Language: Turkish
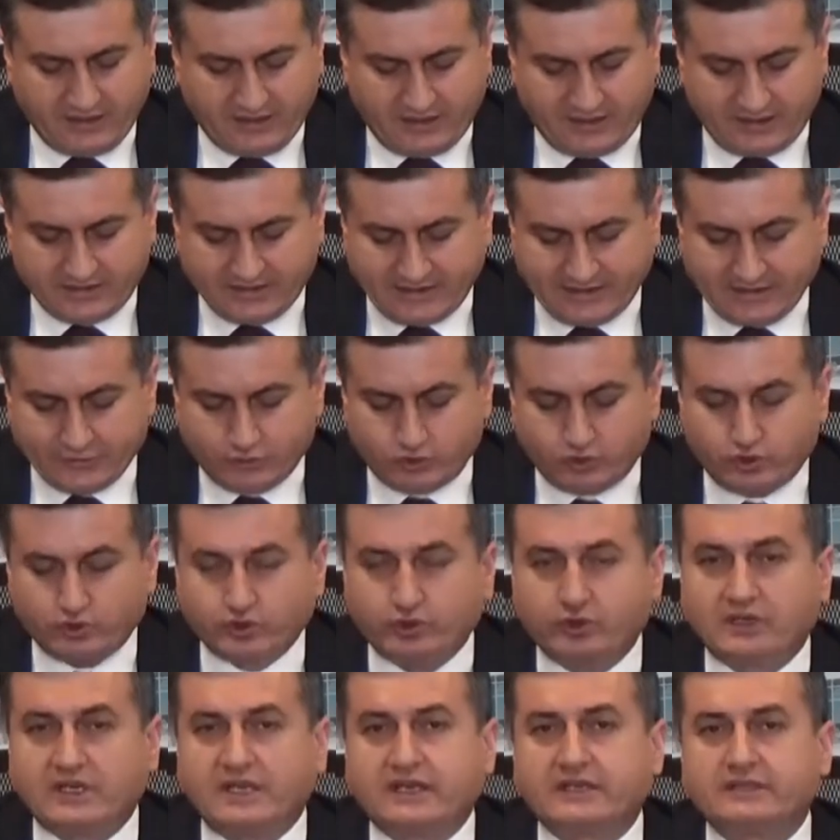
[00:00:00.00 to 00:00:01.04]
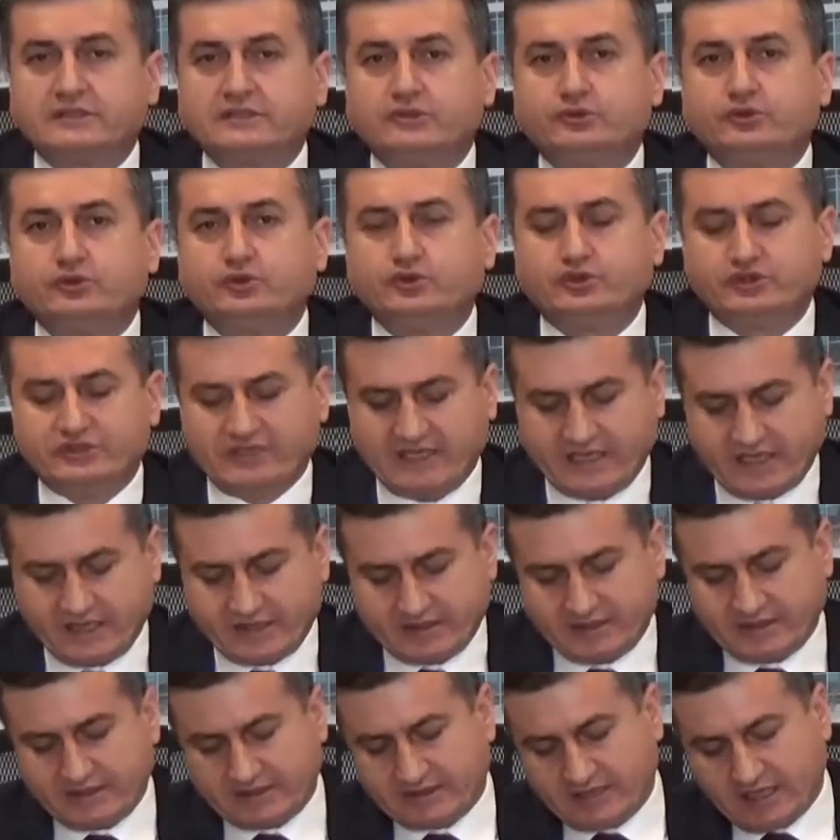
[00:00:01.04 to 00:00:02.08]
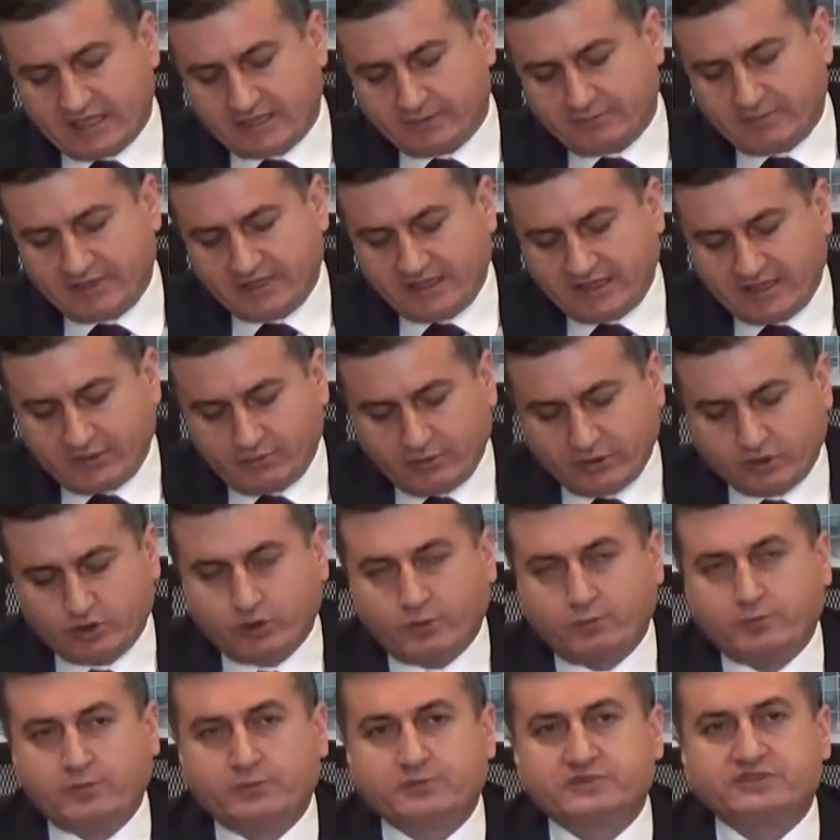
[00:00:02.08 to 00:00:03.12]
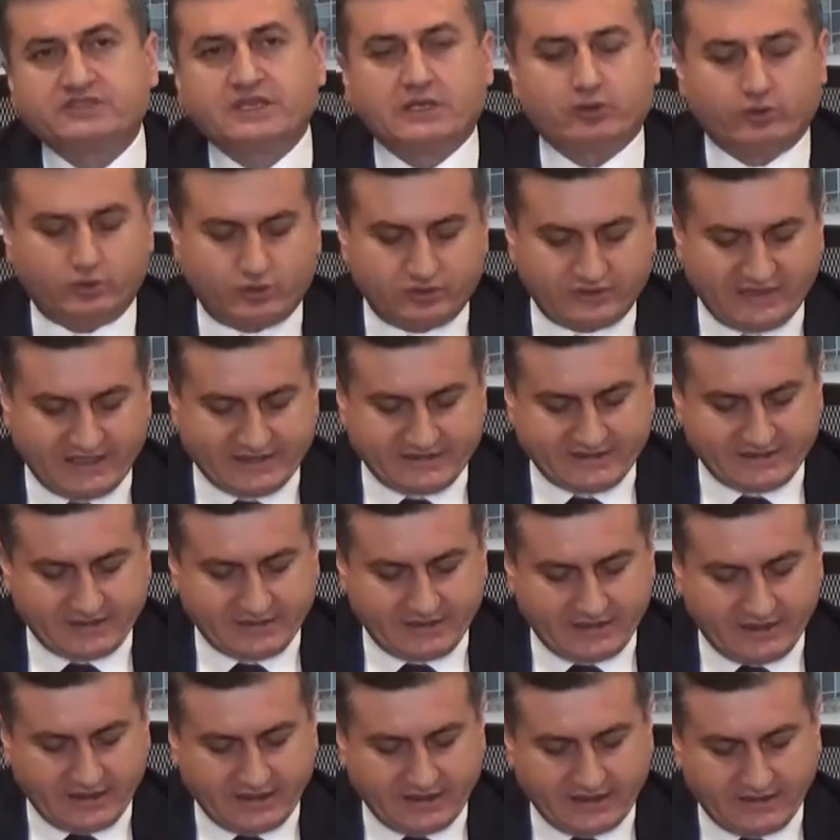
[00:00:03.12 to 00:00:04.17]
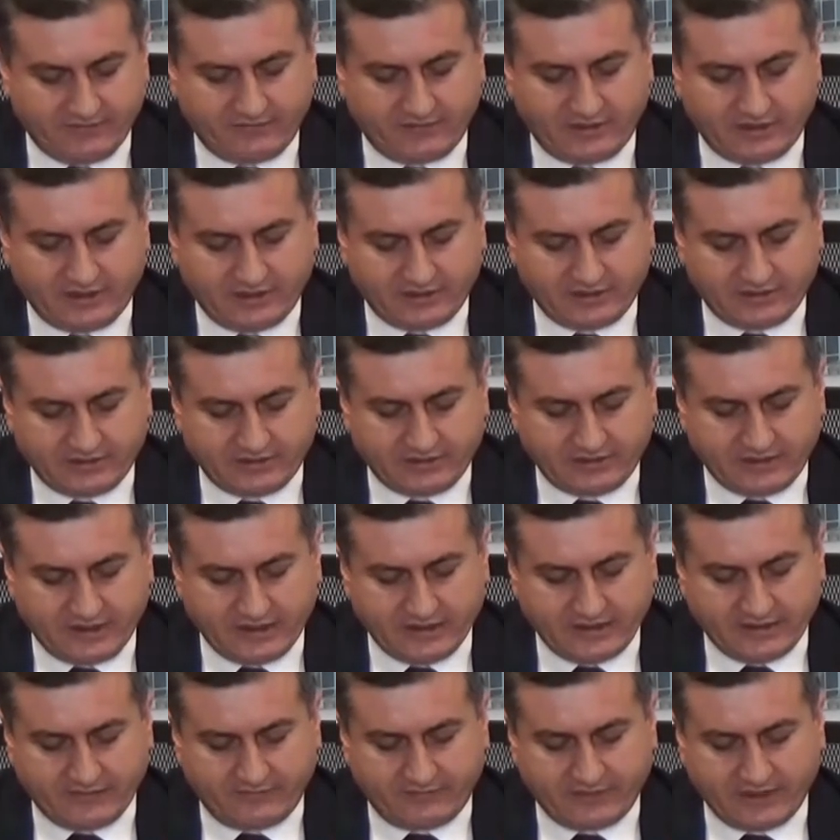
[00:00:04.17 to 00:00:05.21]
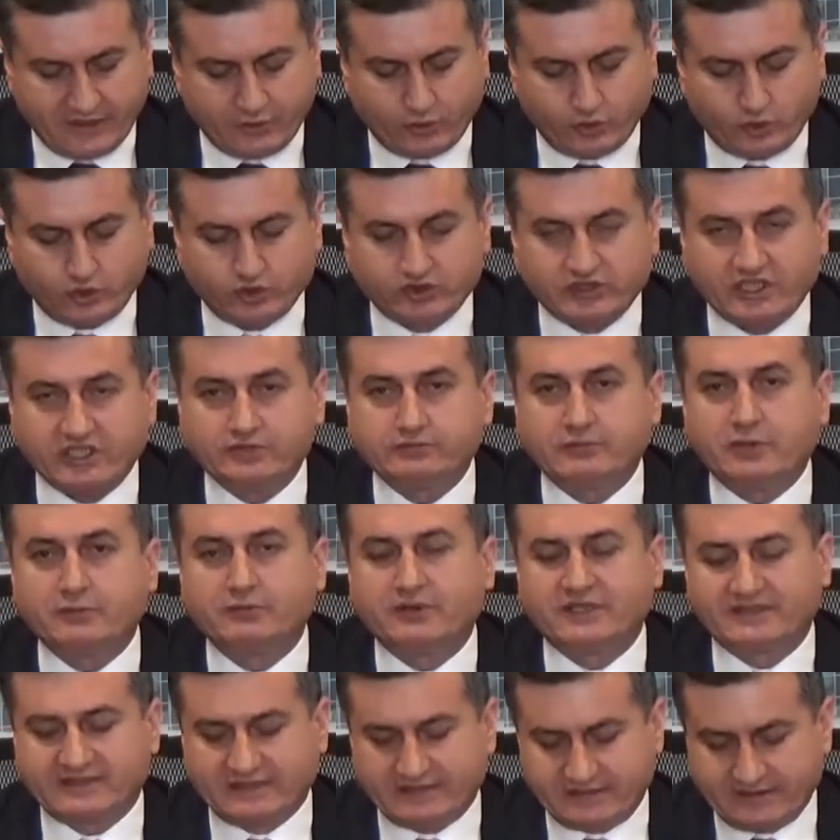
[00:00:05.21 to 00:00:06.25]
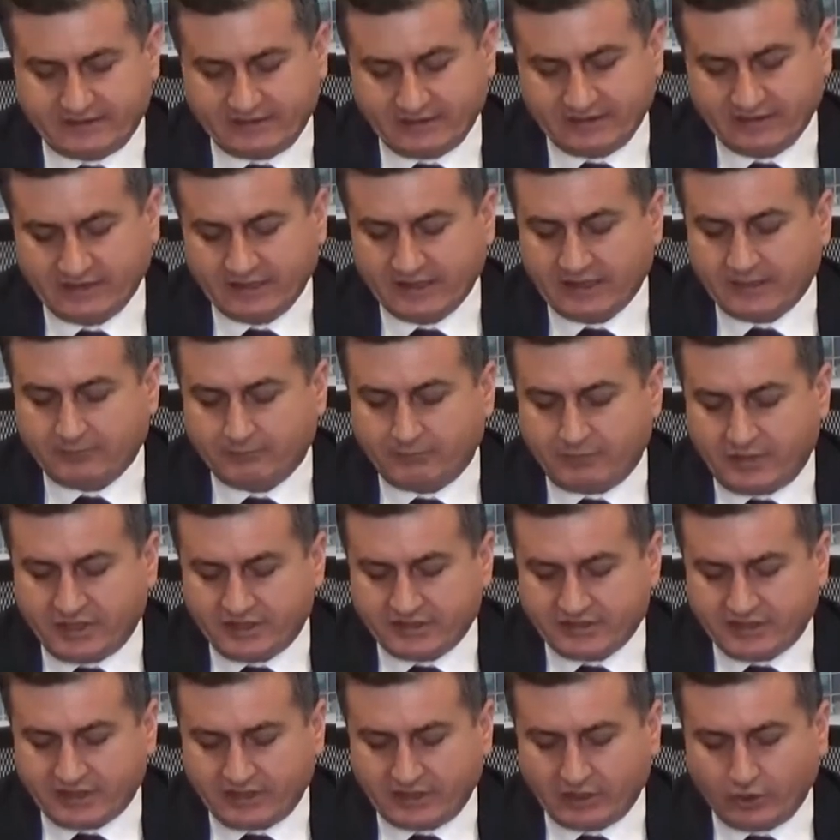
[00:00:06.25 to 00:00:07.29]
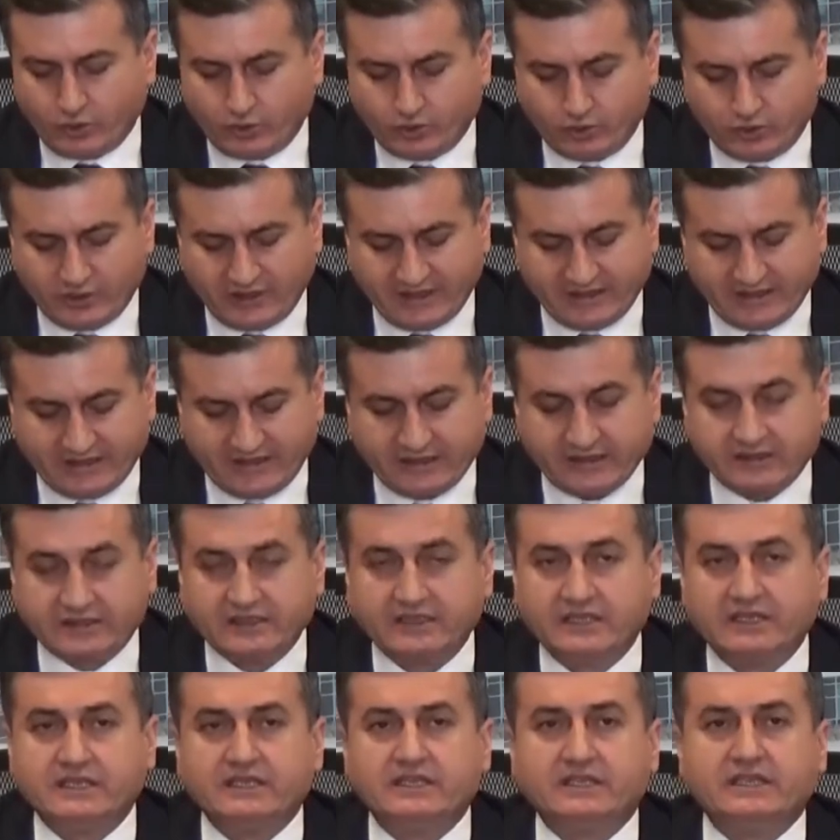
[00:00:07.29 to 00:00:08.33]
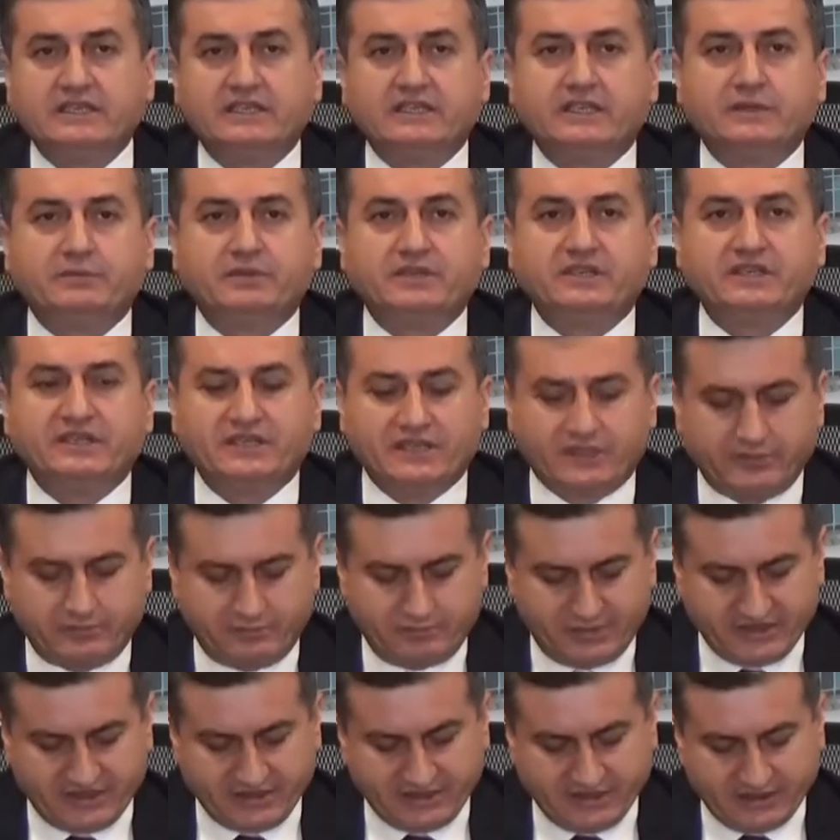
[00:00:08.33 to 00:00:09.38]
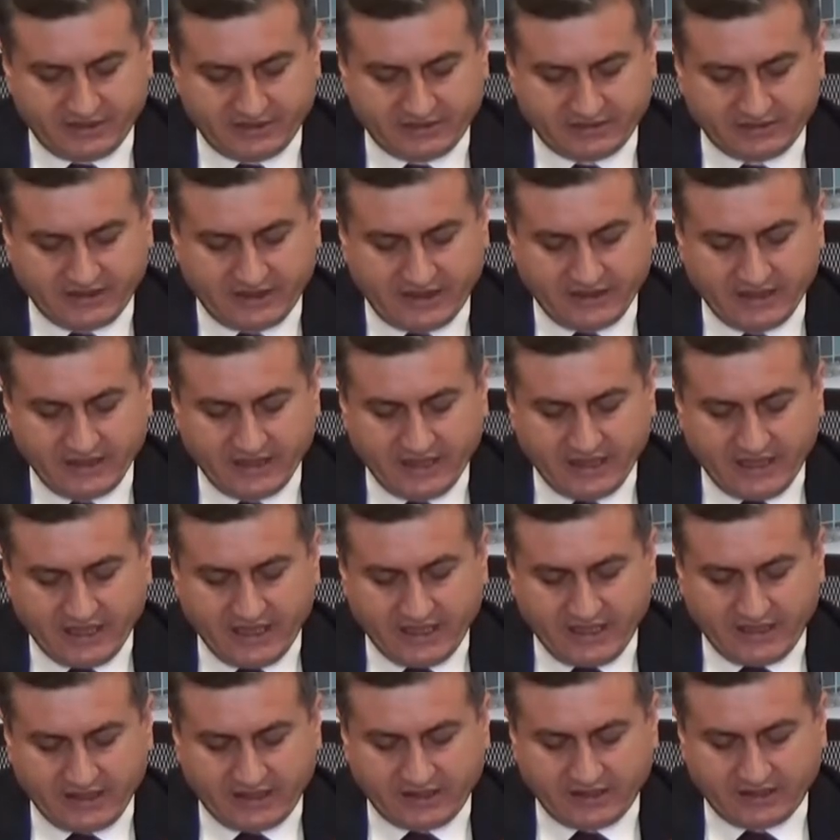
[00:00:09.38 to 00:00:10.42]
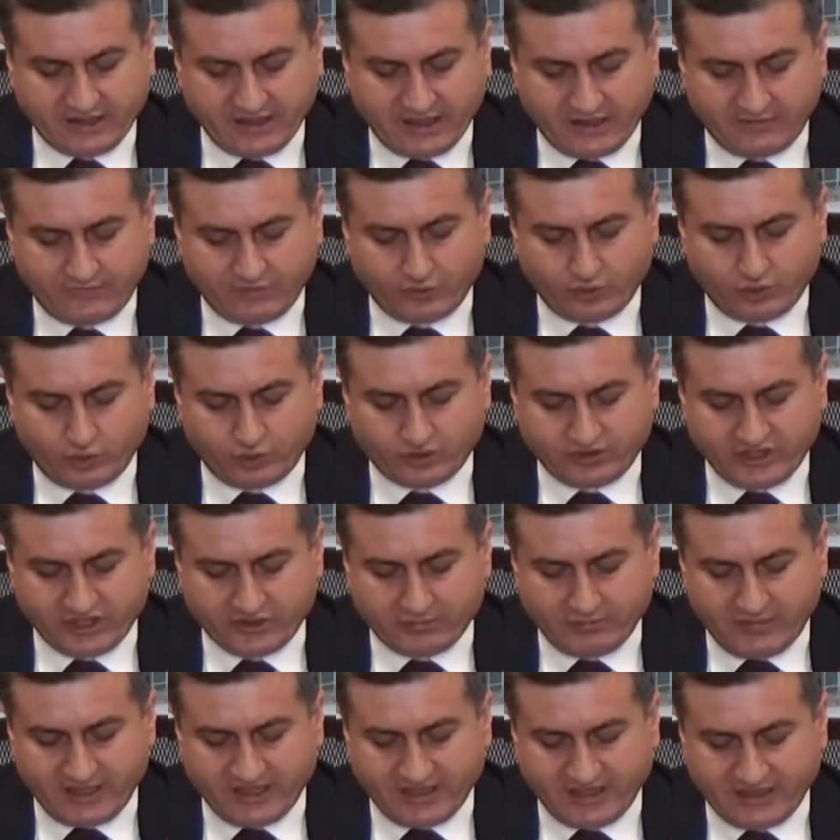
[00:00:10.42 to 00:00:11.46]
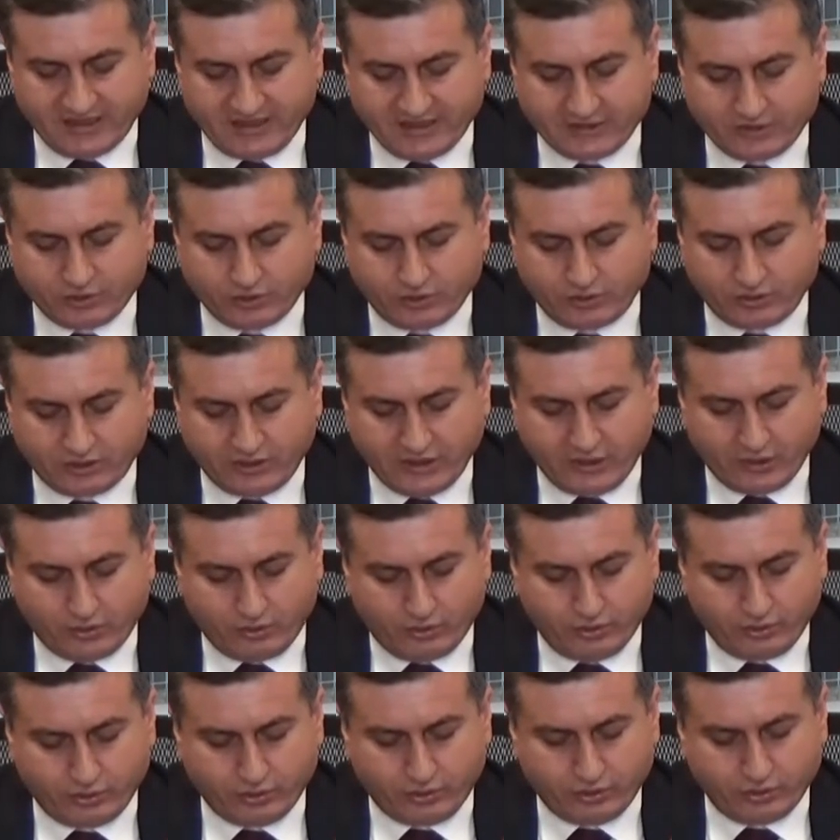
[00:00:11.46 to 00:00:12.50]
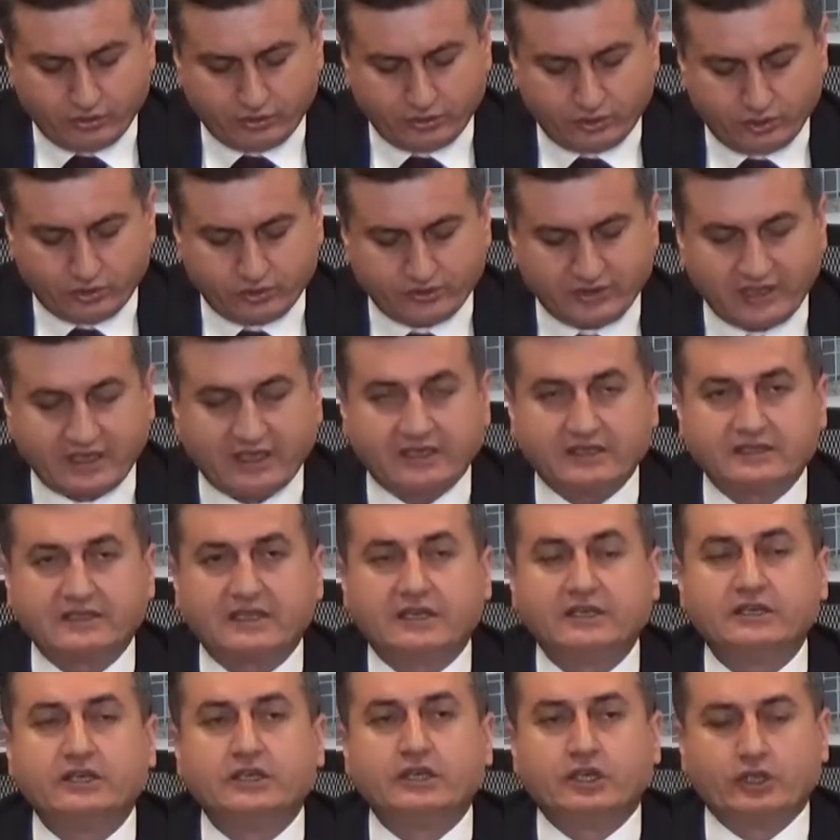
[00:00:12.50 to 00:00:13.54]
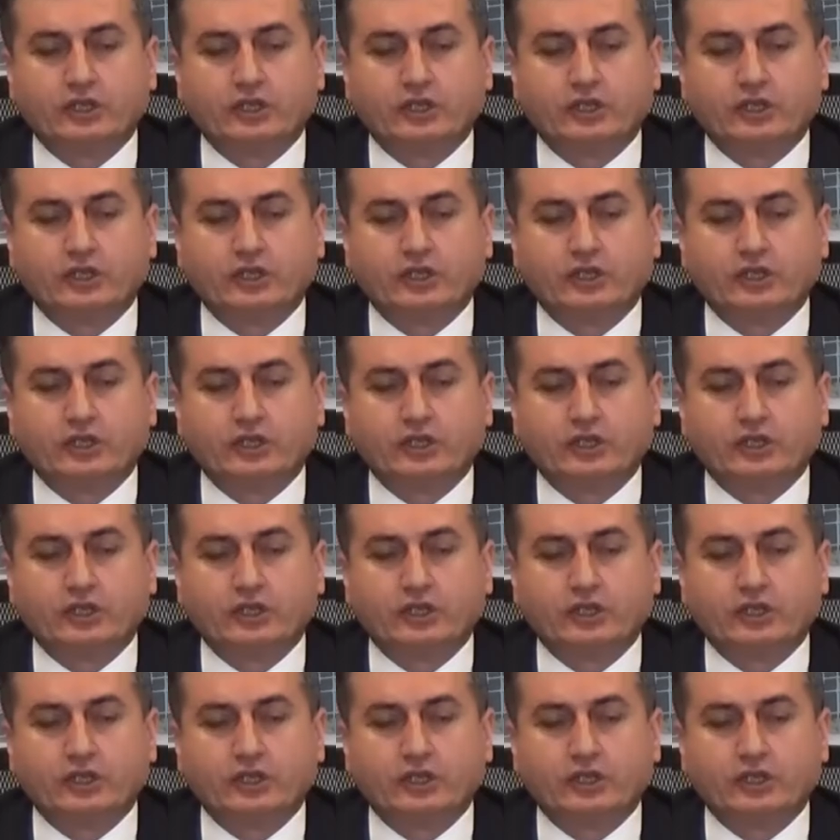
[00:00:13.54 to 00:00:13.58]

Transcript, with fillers: Adalet duygularının üst derecede tatminini ve toplumsal uzlaşıyı hedef hedefleyen uzlaşma meselesi başarıyla uygulanarak 2021 yılında her iki tarafın uzlaşma iradesini ortaya koyduğu dosyalarda